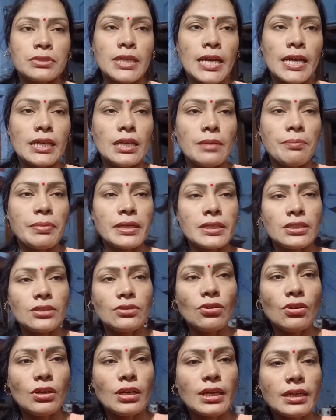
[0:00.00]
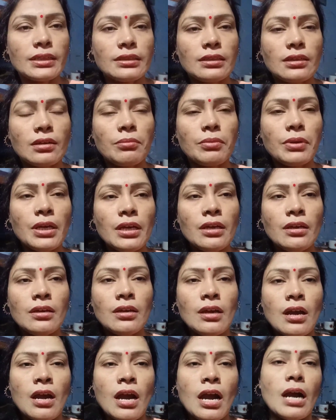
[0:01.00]
সাইডের পার্টিগুলো লাগাতে হবে
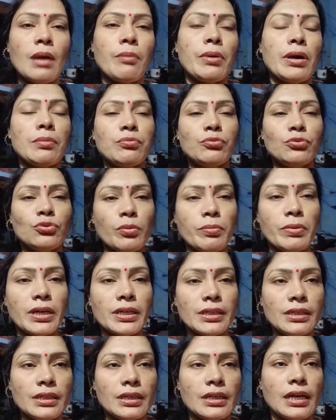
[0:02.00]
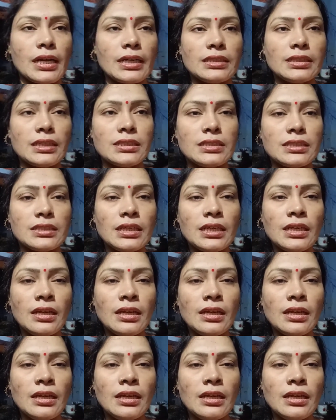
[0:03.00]
আবার পুরো বাকি কাজ আছে